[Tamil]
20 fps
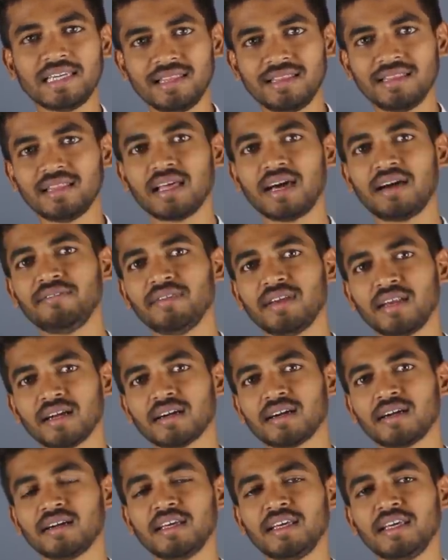இதுதான்
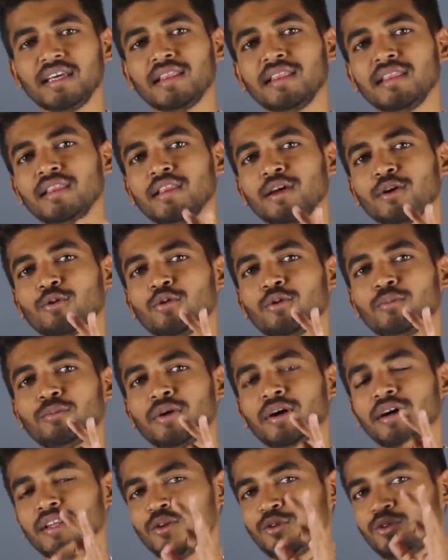விளக்கம்னு எந்த
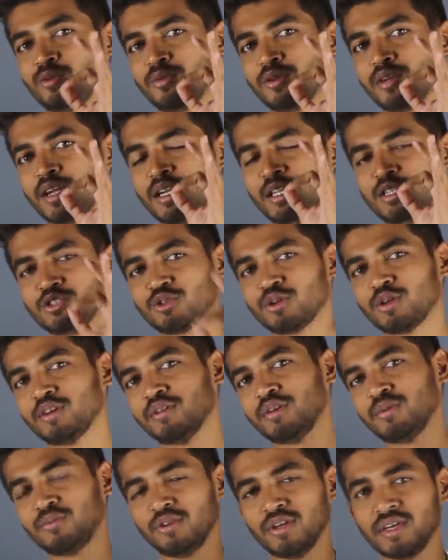கொம்பாதி கொம்பனாலையும் சொல்லவே